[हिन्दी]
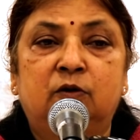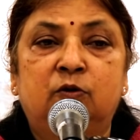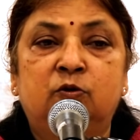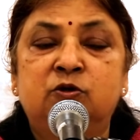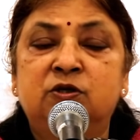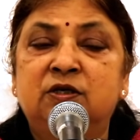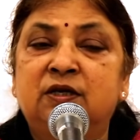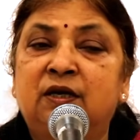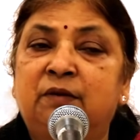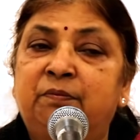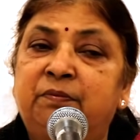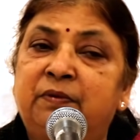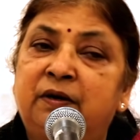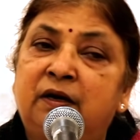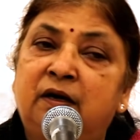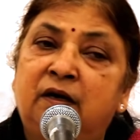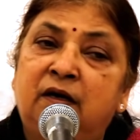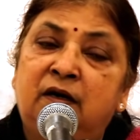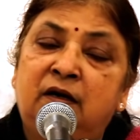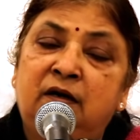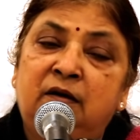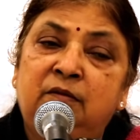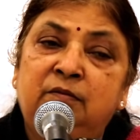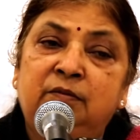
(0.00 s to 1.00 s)
उसने अपना
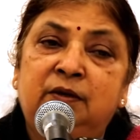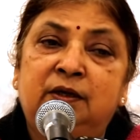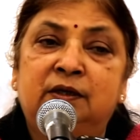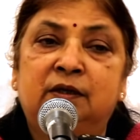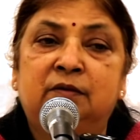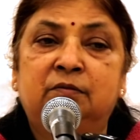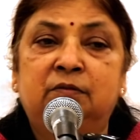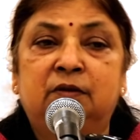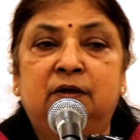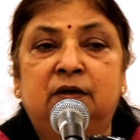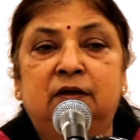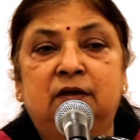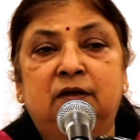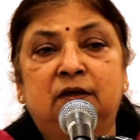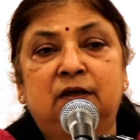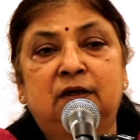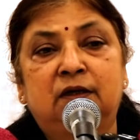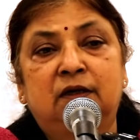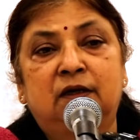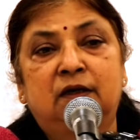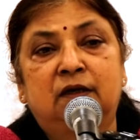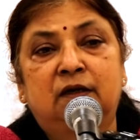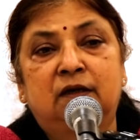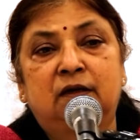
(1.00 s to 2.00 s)
अहम खत्म कर
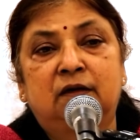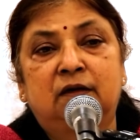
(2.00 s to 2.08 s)
दिया